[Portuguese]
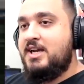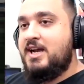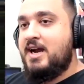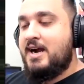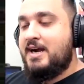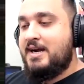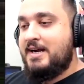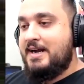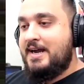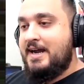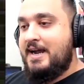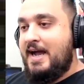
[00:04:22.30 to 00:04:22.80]

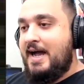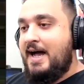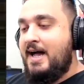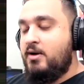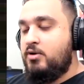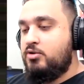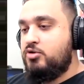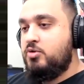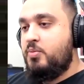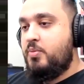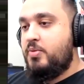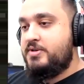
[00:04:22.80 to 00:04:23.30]

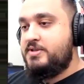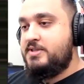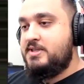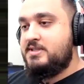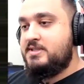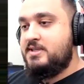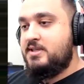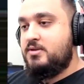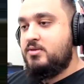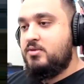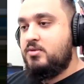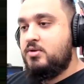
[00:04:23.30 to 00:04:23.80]
gargalo do
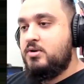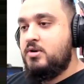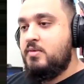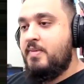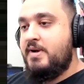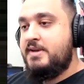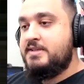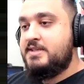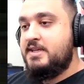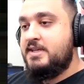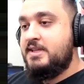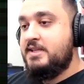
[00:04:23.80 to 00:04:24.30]
processador,
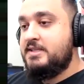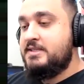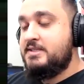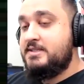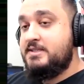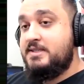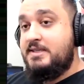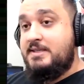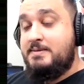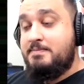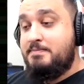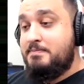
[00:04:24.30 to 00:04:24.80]
mas ainda
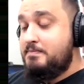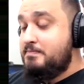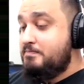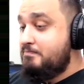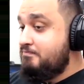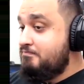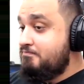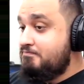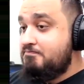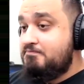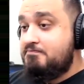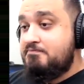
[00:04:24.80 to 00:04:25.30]
assim
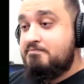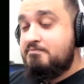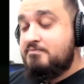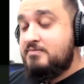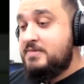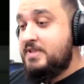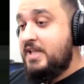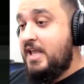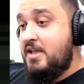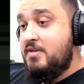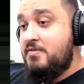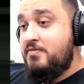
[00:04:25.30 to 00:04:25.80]

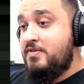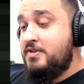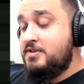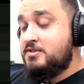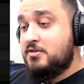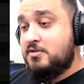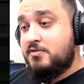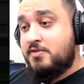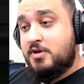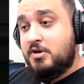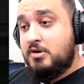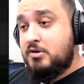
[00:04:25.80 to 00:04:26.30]
nem fiz
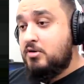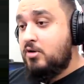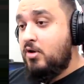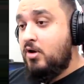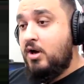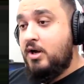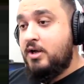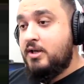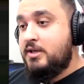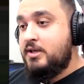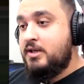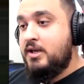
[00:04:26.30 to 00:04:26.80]

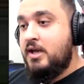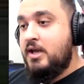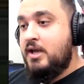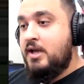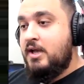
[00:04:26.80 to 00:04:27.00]
overclock.